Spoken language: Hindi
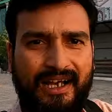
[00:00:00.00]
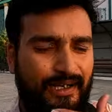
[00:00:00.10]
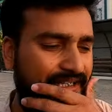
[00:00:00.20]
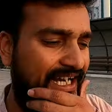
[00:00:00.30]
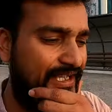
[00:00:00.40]

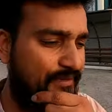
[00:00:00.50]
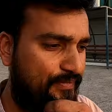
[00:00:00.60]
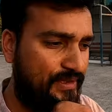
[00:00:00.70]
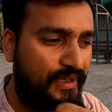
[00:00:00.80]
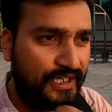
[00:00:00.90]
और दाढ़ी भी
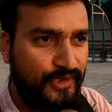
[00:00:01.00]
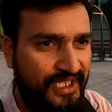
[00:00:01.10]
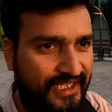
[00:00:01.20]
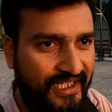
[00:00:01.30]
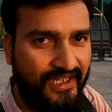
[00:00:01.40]
अपनी बड़ी हो
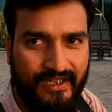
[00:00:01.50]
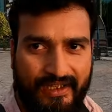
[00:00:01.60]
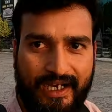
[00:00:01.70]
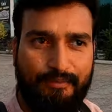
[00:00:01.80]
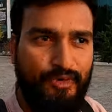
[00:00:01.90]
गई थी
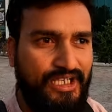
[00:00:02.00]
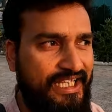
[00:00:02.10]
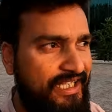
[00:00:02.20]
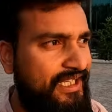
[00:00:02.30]
अब मुझे